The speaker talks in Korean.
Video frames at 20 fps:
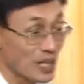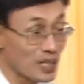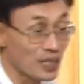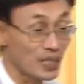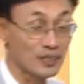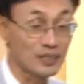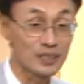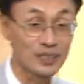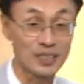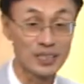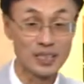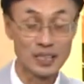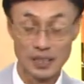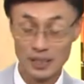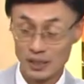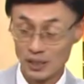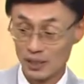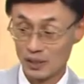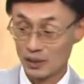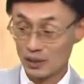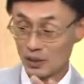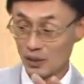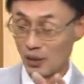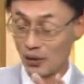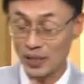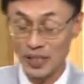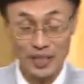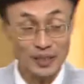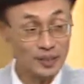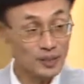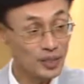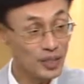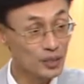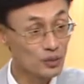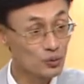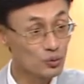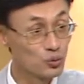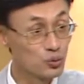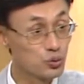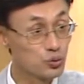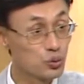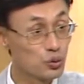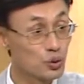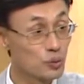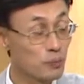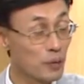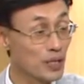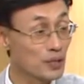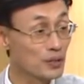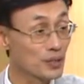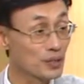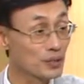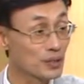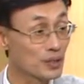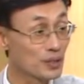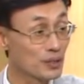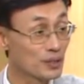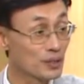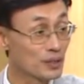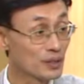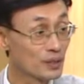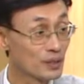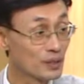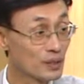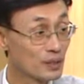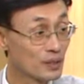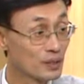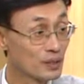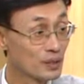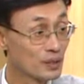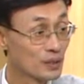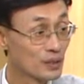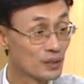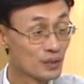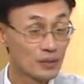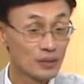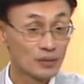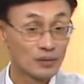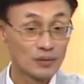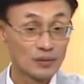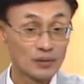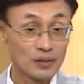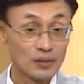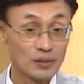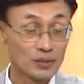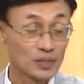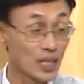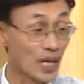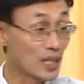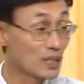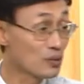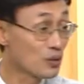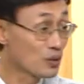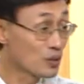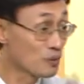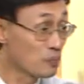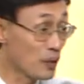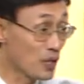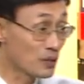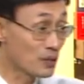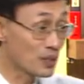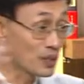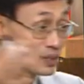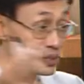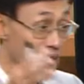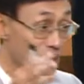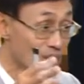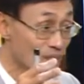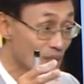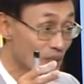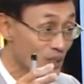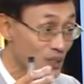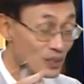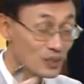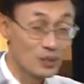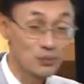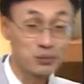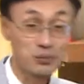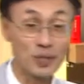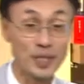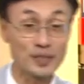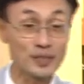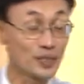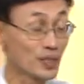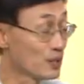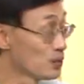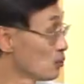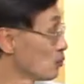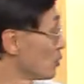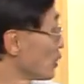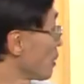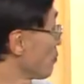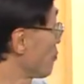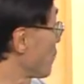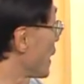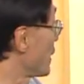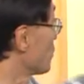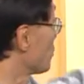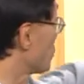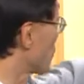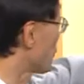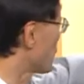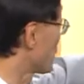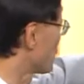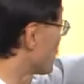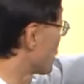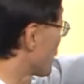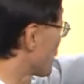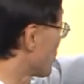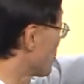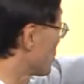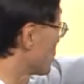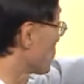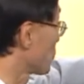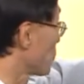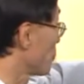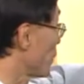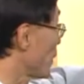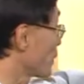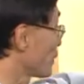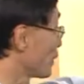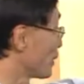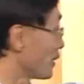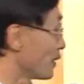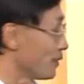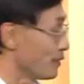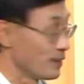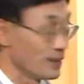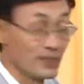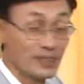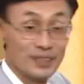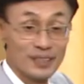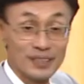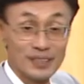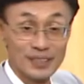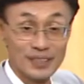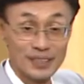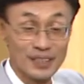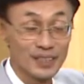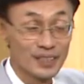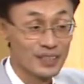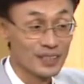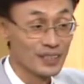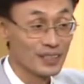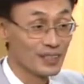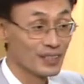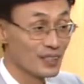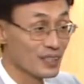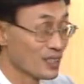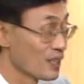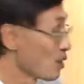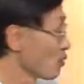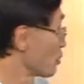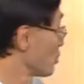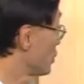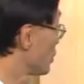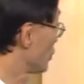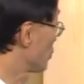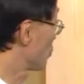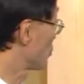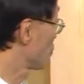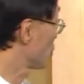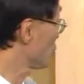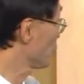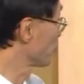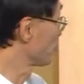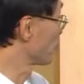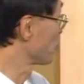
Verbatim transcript: 아까는 전한 때는 누구를 파견했어요? 장건을 파견했죠? 근데 후한 때는 누구냐면 반초라는 사람을 또 파견해요. 예. 그래갖고 이제 쭉